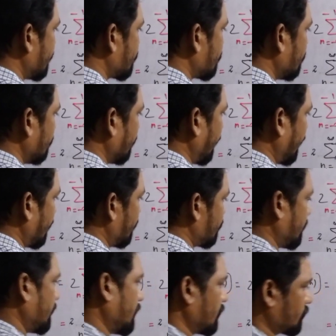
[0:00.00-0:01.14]
రైస్ టు ఎన్ అని
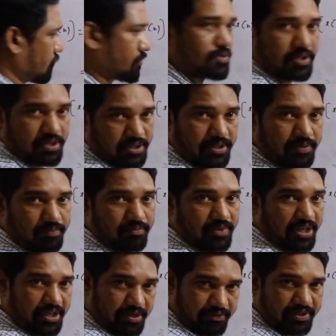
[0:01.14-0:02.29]
చెప్పి రాసుకోవచ్చు ఇది
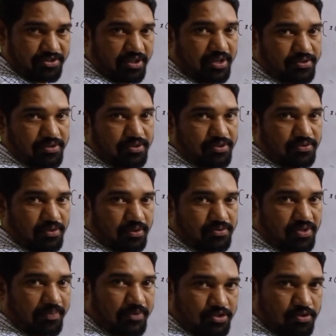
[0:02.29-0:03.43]
నెగిటివ్ ఎక్స్ట్రాక్ట్ చేసేస్తే
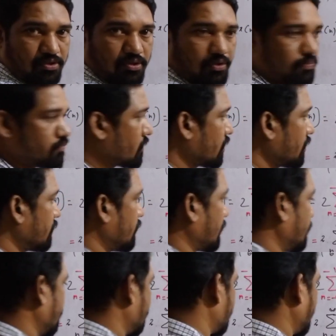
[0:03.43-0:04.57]
సమ్మేషన్లో
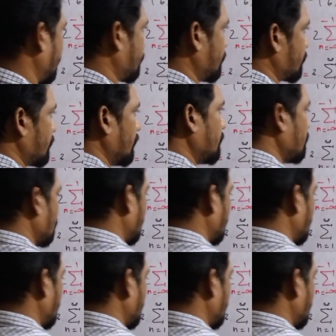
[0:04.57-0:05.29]
నెగిటివ్ ఎక్స్ట్రాక్ట్ చేస్తే